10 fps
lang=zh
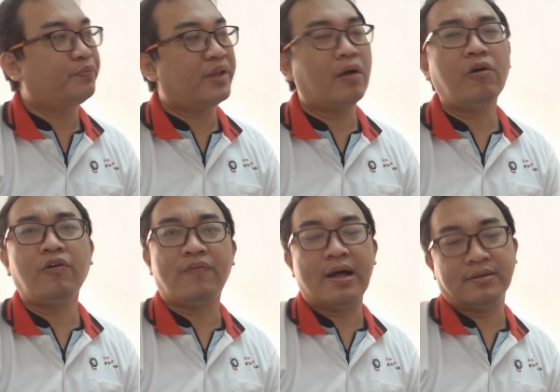调
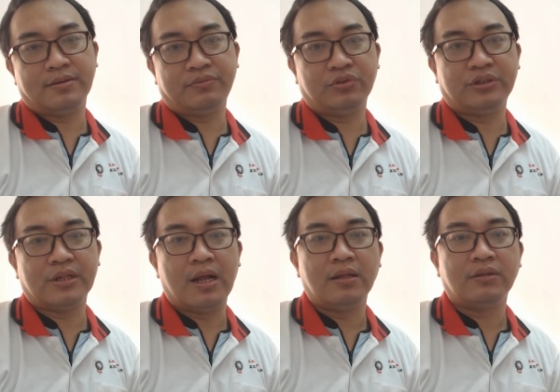候法呢，就是
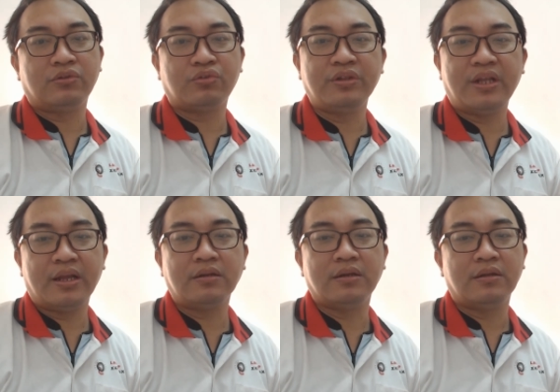啊，春
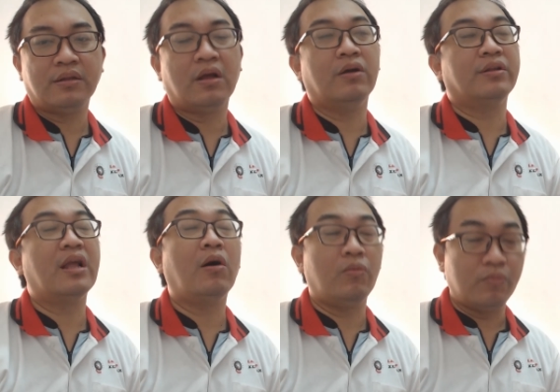天呢，呃、
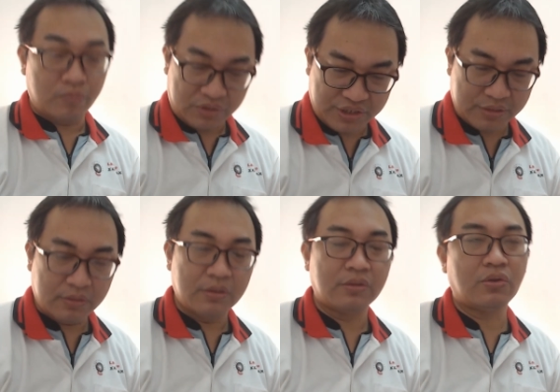要金；
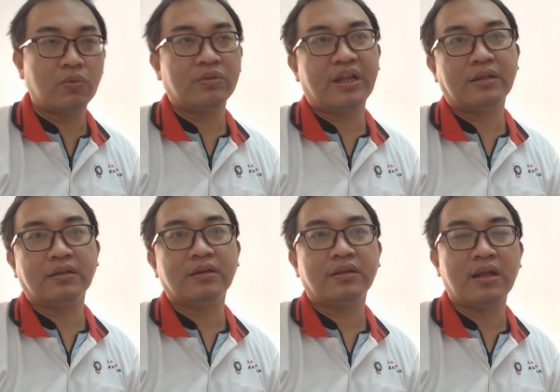冬天
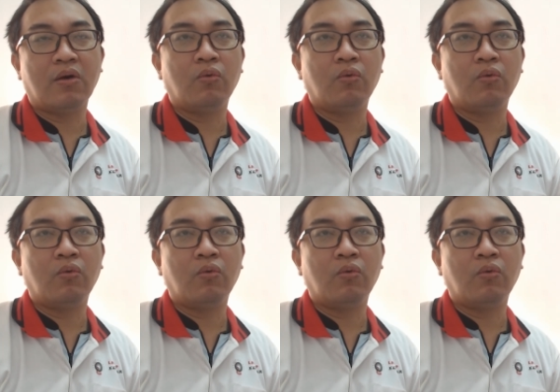呢要